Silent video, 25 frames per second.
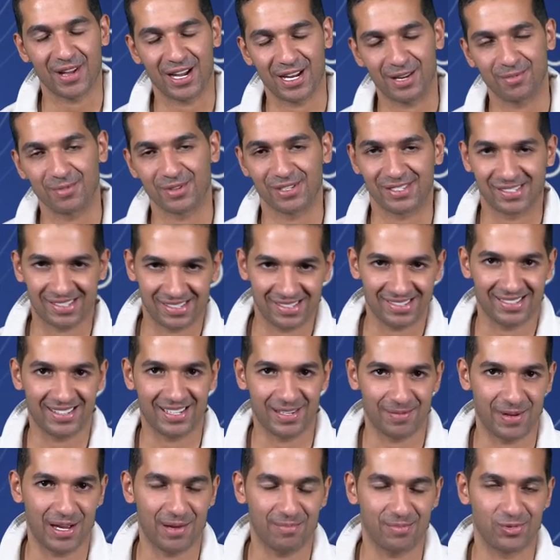يعني بس
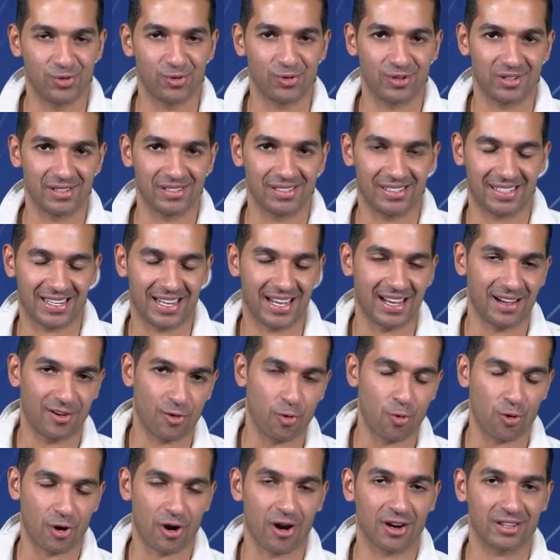انا بحب دول
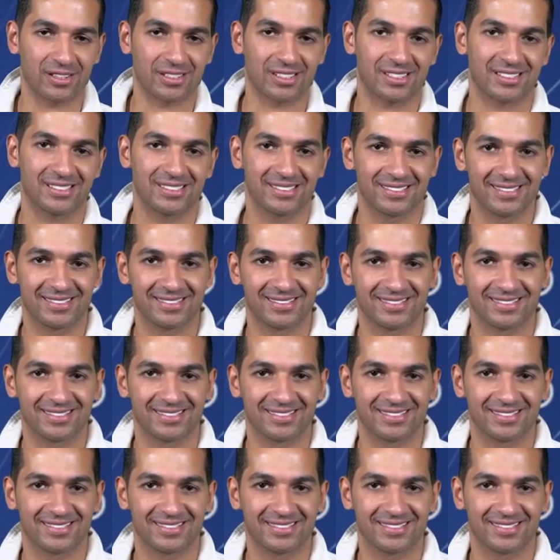ككوره اكتر